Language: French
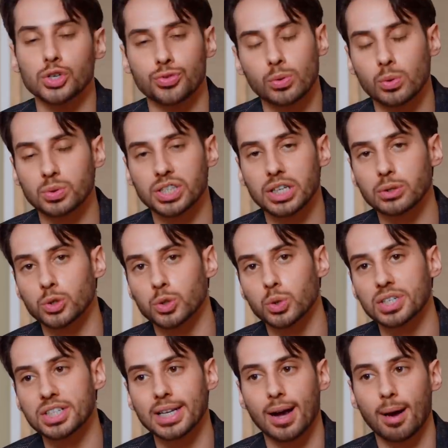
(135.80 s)
Je vous conseille de
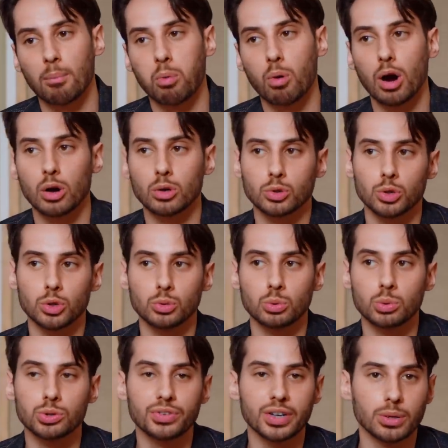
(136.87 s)
choisir un poids entre
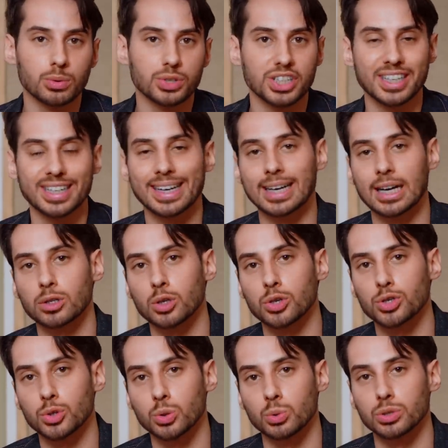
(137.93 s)
12,5 et
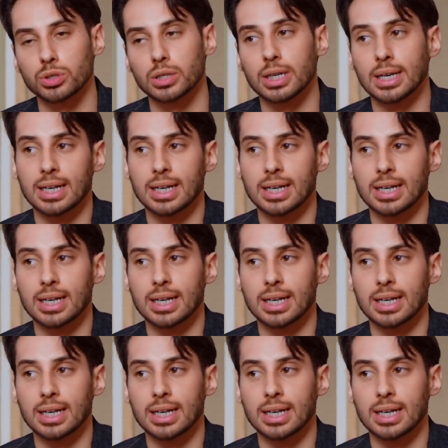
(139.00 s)
14 OZ.